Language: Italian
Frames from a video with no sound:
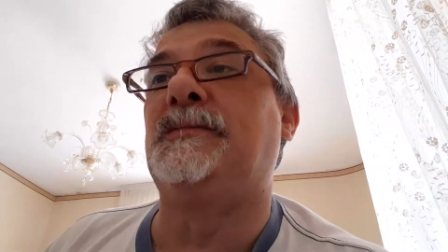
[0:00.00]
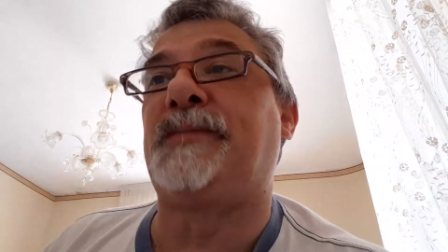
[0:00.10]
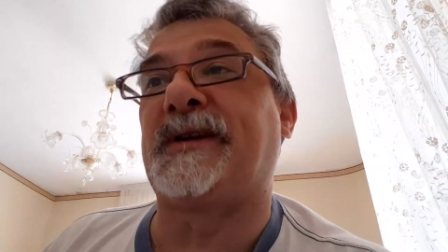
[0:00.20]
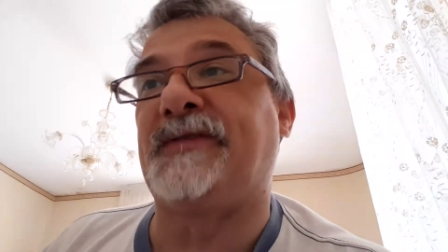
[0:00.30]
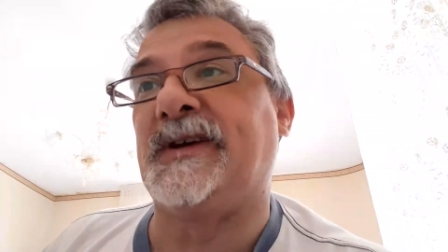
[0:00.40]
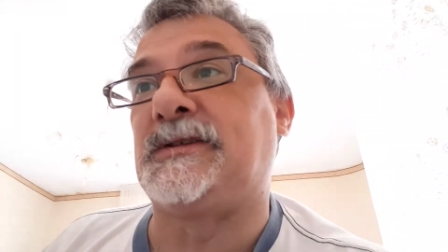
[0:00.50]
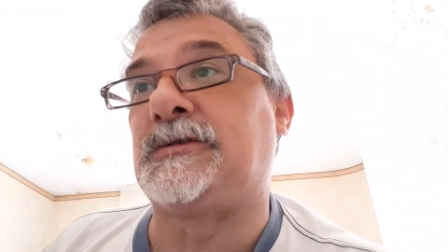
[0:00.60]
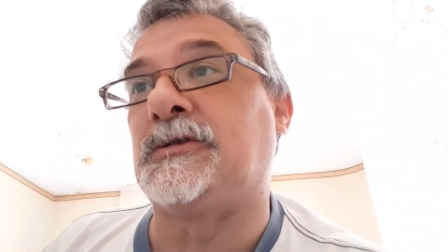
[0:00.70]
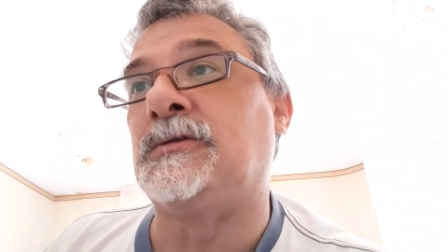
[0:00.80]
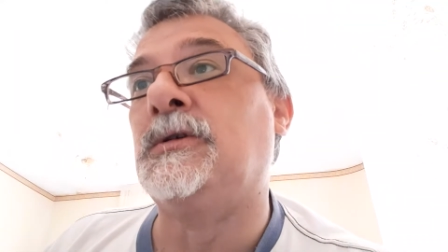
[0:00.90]
il
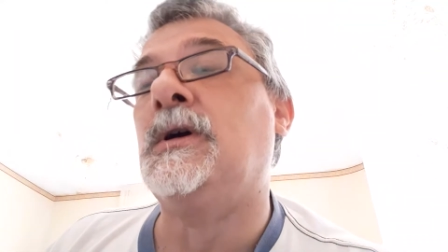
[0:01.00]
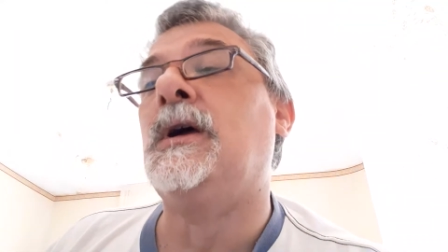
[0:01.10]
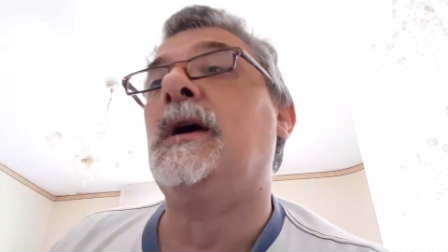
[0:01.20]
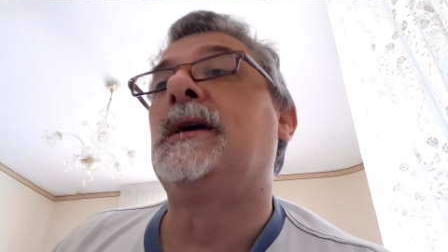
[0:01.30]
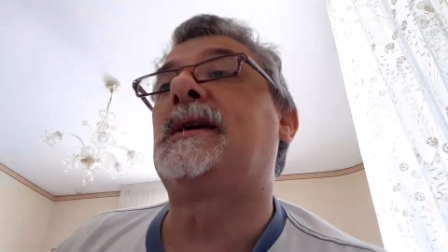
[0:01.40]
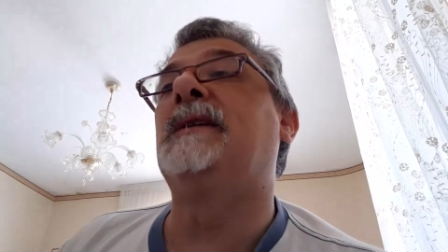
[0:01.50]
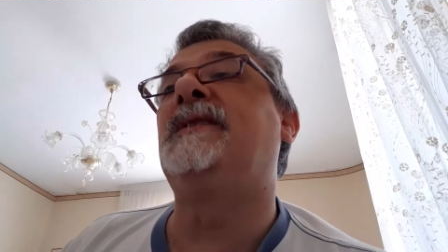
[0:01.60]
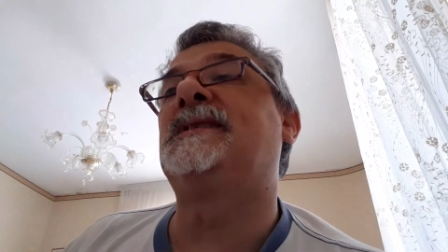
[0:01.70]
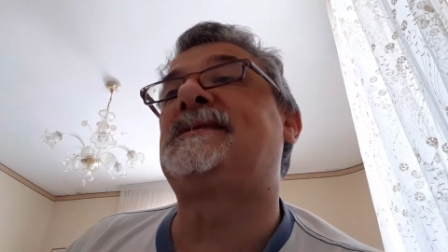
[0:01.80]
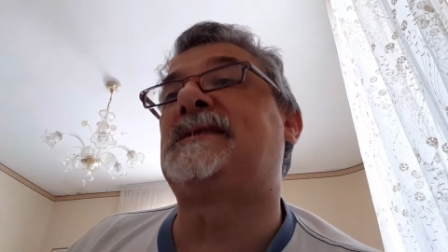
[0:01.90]
prefetto che
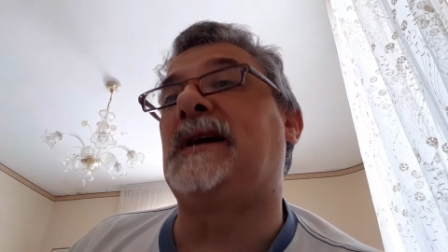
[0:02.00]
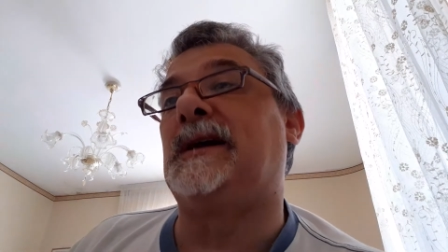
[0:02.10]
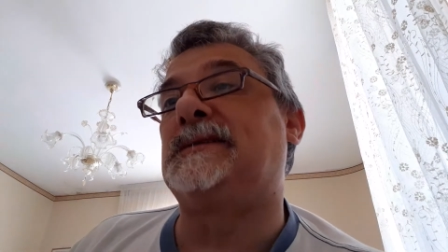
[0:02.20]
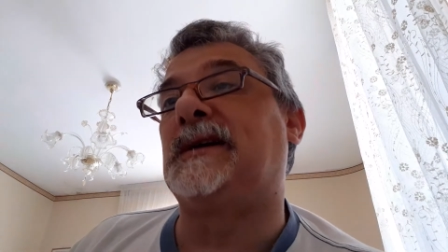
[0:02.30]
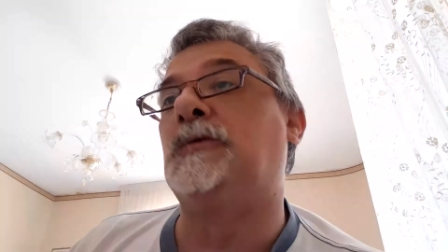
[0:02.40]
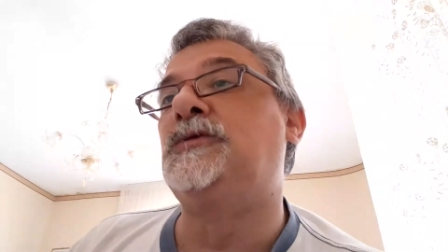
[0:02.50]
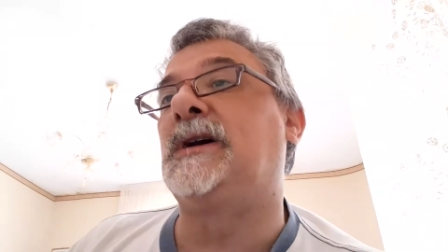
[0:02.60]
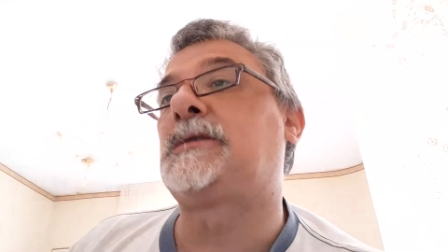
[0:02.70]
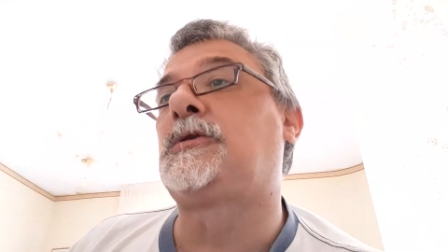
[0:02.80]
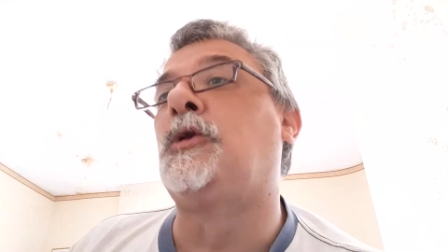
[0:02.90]
vi è stata
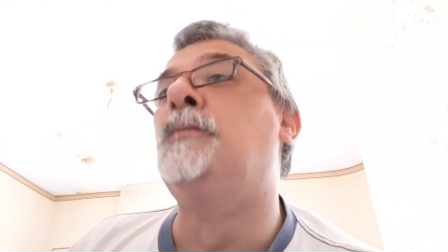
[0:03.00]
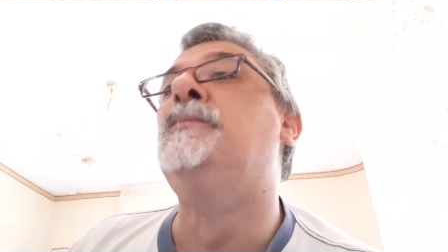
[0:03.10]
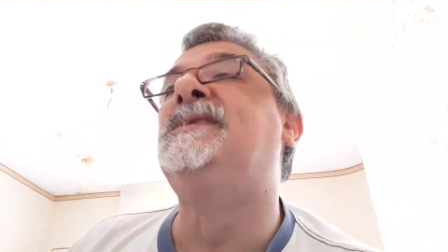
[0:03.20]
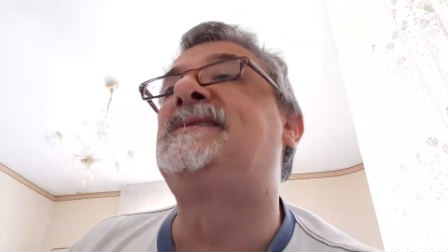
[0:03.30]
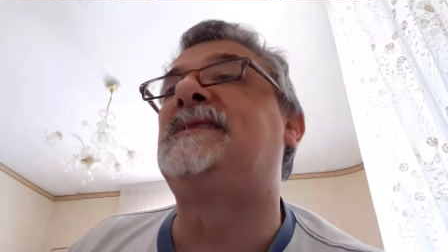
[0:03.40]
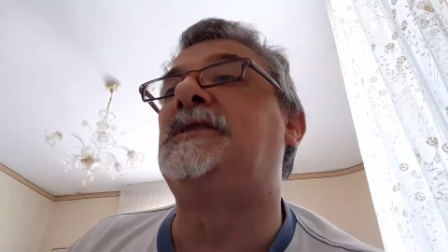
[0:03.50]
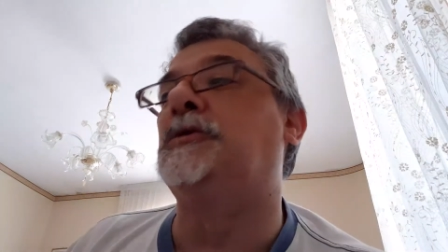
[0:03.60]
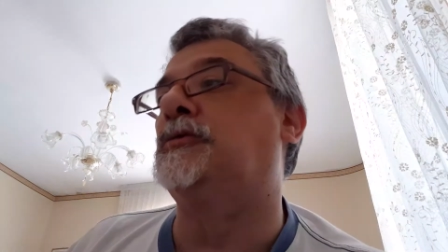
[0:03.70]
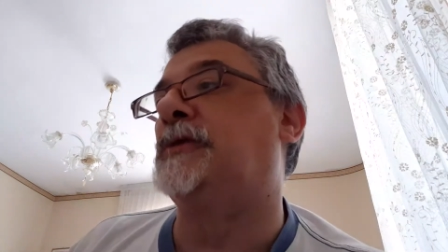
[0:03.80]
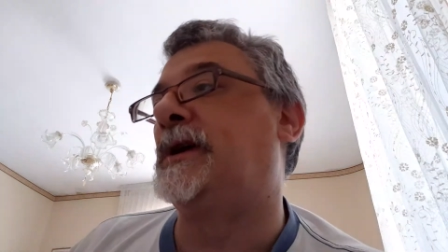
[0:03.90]
una
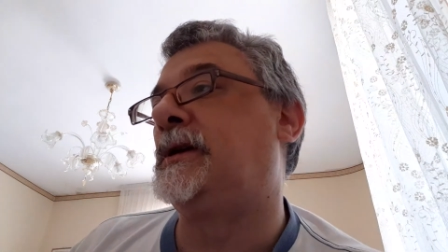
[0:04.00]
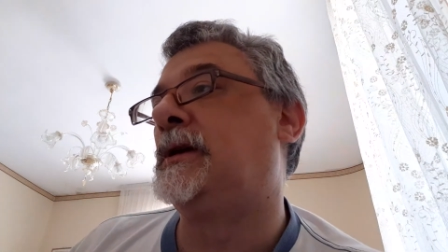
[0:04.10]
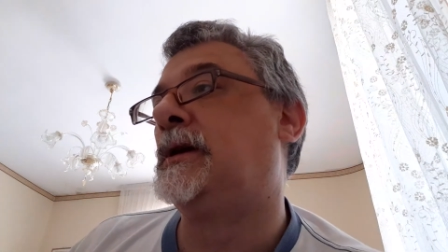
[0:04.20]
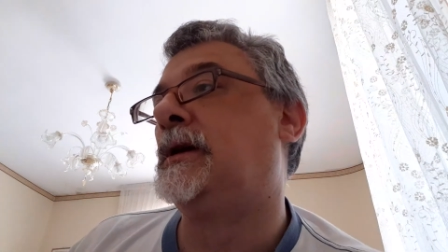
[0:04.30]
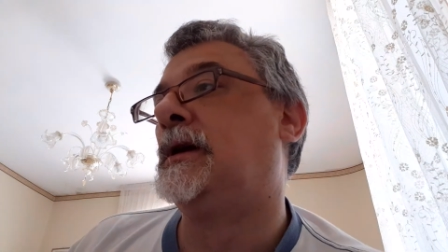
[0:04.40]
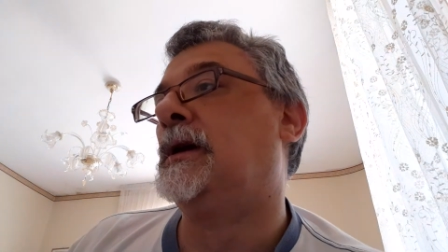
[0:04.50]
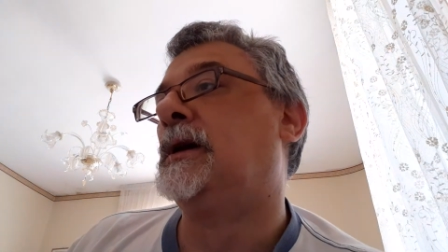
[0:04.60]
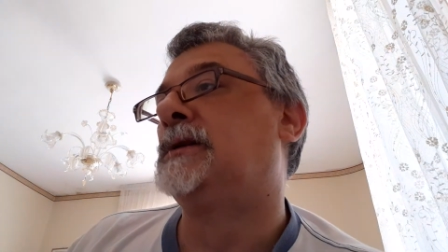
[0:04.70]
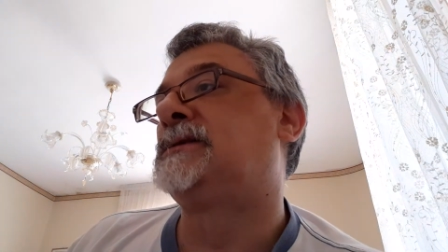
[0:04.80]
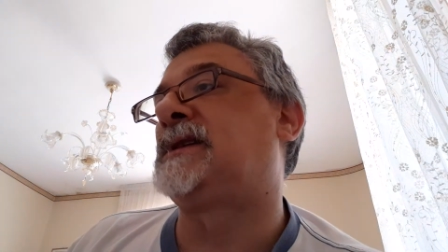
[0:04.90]
commistione
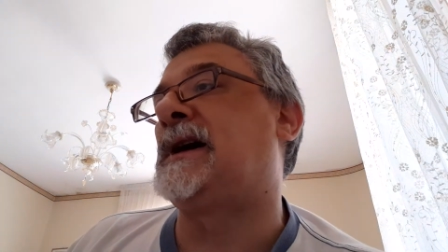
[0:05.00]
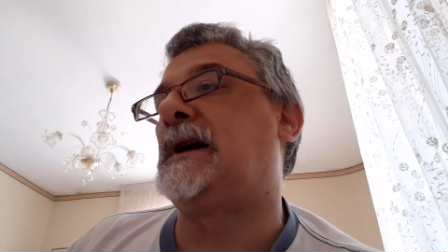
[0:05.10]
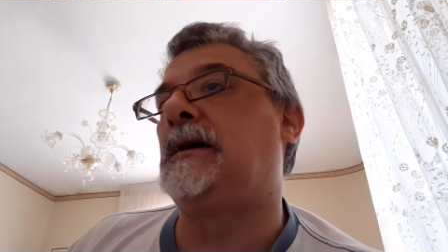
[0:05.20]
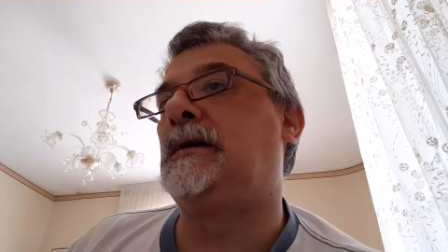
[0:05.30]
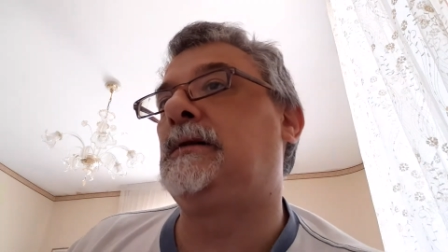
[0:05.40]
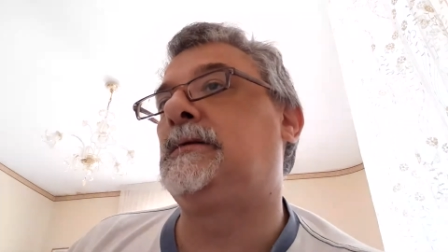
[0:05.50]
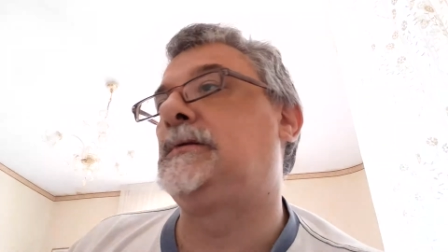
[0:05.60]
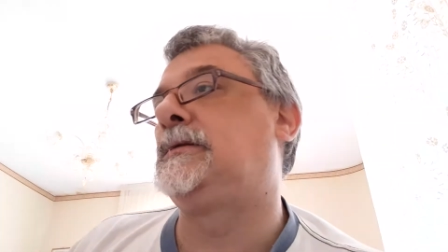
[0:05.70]
tra